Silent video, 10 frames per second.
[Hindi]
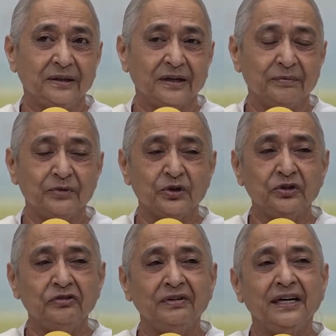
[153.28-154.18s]
और
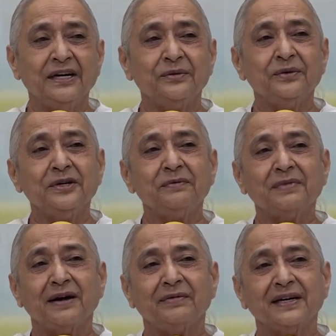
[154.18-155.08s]
अमृत वेले उठ
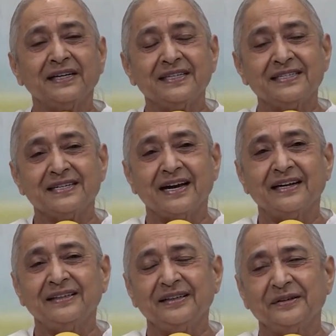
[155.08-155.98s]
बाबा के
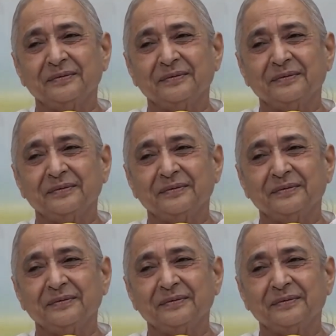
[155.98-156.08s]
साथ